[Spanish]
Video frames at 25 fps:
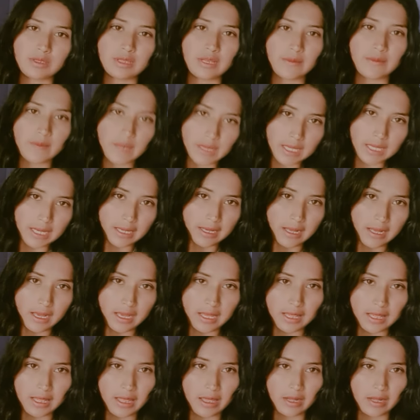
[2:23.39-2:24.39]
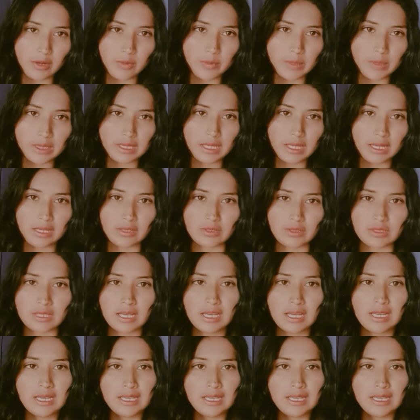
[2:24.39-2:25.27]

saber en la cajita de comentarios.